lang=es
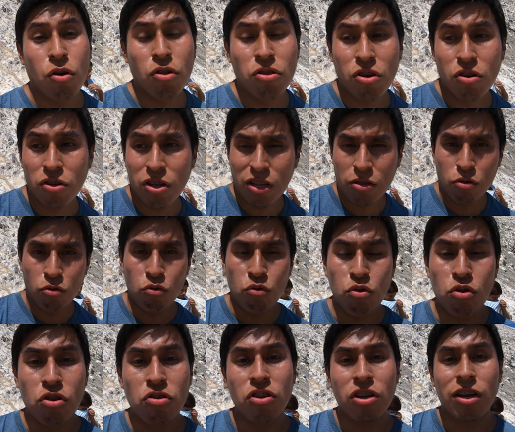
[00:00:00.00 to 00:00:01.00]
Otro dato
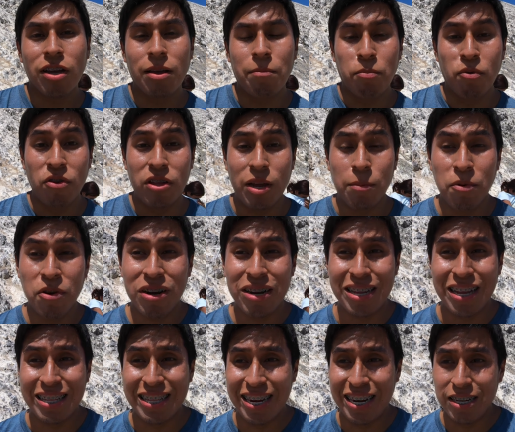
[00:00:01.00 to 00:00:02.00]
curioso que podríamos
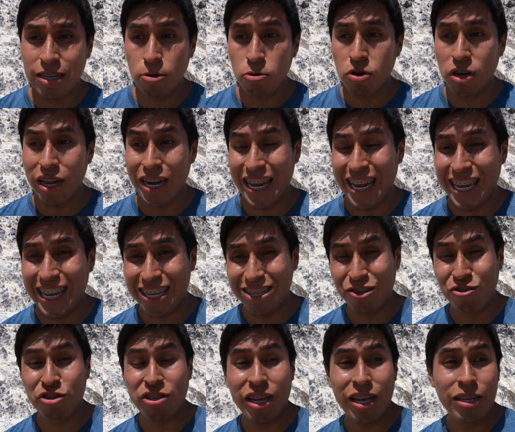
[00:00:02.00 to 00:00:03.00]
resaltar en este lugar es que si
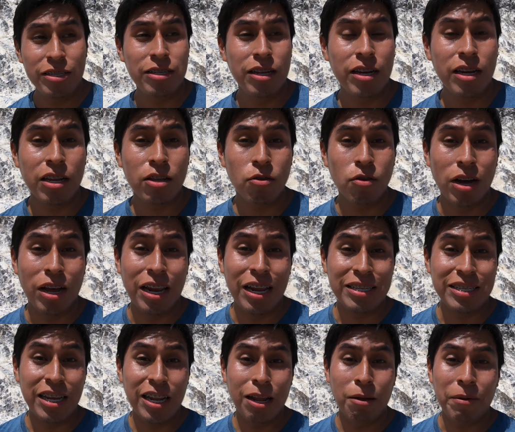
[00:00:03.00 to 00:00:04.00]
ustedes se han ido a
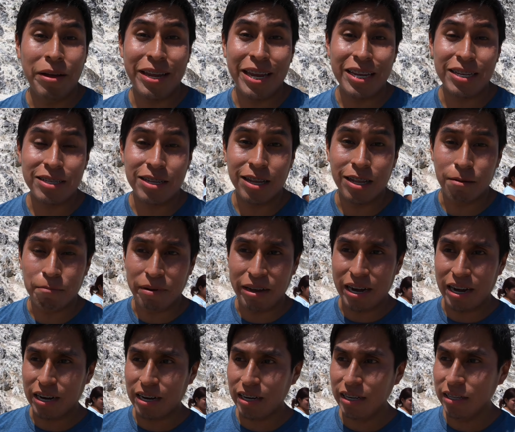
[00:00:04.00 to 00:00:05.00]
las Islas Ballesta de
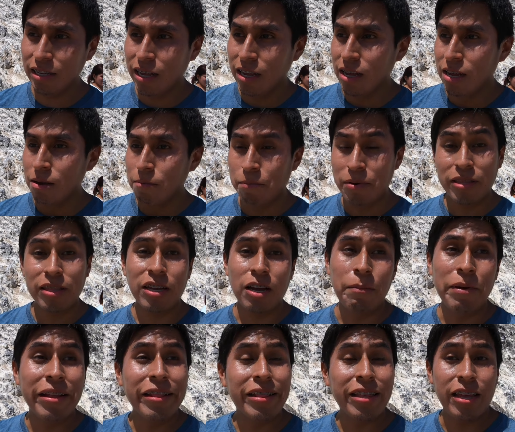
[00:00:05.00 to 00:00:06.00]
Paracas,
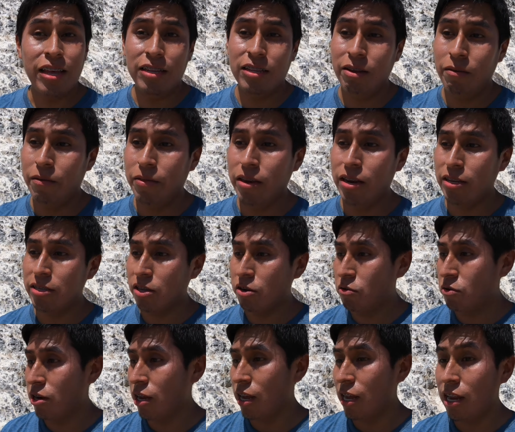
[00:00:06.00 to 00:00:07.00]
prácticamente esta vendría a ser
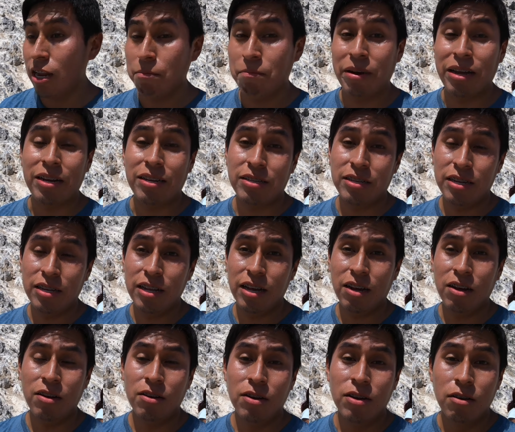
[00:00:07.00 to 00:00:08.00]
una isla
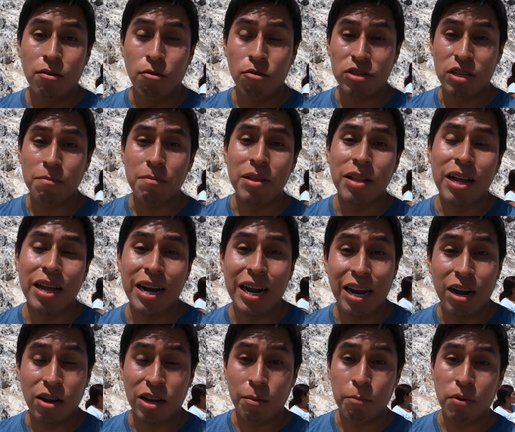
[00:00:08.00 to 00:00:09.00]
parecida o similar a
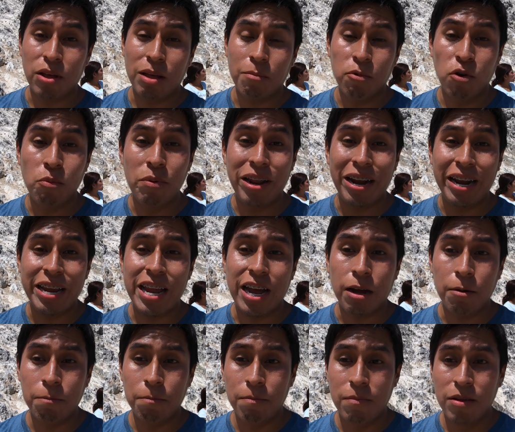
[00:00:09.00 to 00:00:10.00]
la que podemos ver allá.